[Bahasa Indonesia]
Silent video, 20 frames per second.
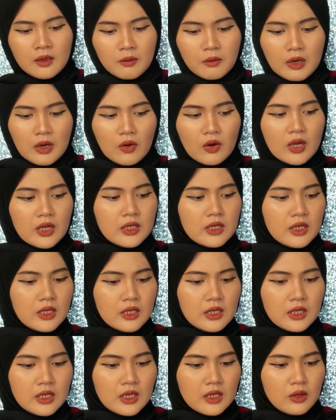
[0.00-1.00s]
bawahnya
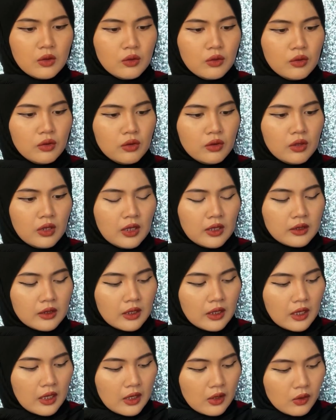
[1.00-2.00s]
dia tuh nggak
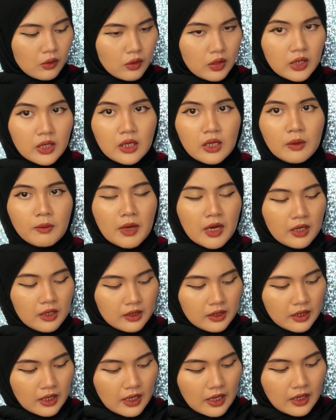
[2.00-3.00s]
terlalu ini
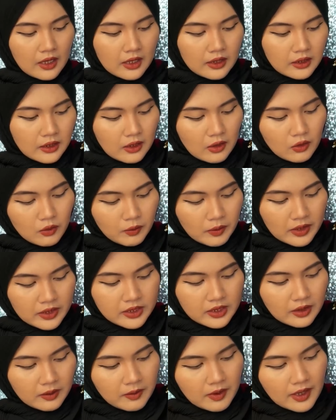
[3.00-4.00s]
banget ya nggak terlalu
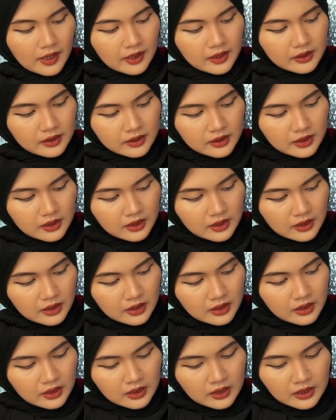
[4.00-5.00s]
panjang banget sih
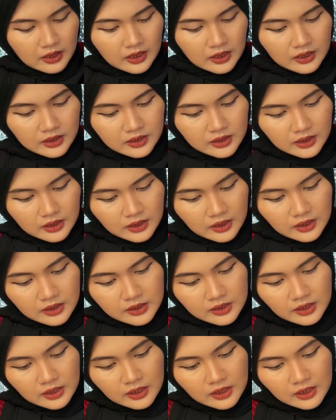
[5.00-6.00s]
dari sini ke
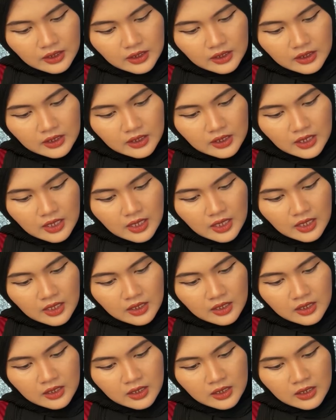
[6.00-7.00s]
sini dia
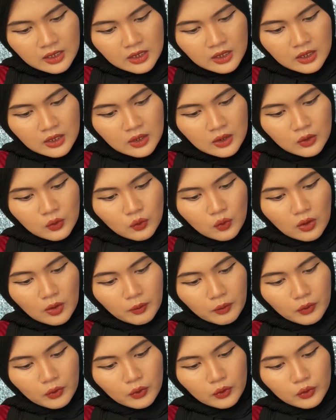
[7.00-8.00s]

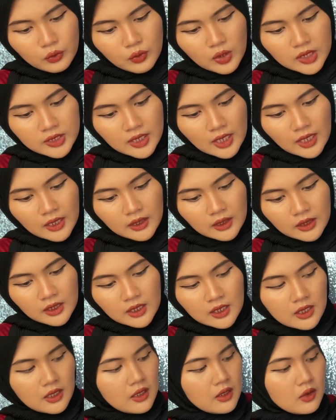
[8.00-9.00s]
22
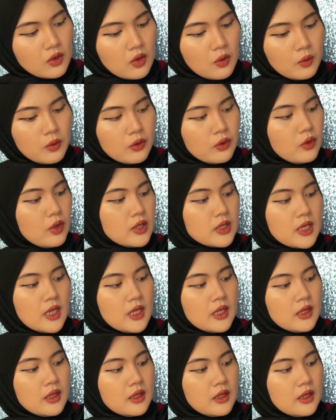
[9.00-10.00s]
cm 22
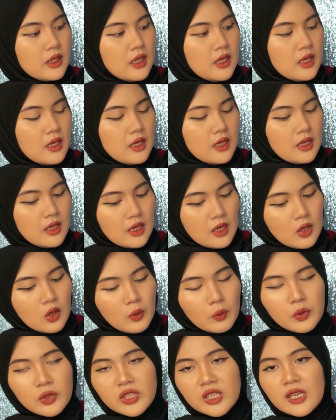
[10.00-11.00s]
cm ya
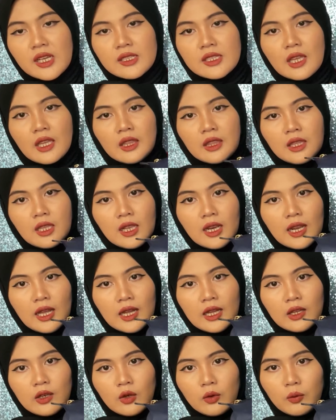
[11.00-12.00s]
23 cm lah
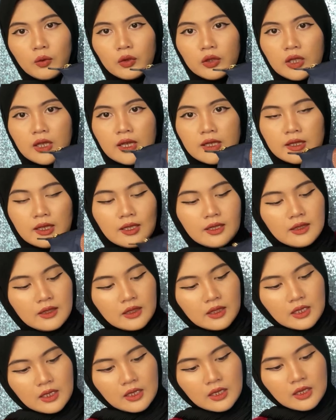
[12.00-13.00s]
23 cm
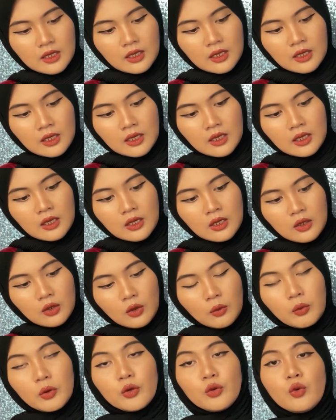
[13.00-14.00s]

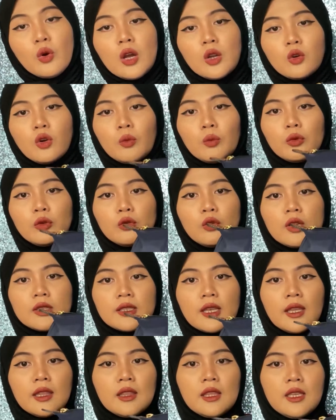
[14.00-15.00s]
22
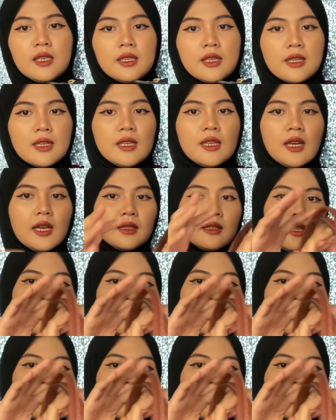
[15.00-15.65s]
22 cm jadi nggak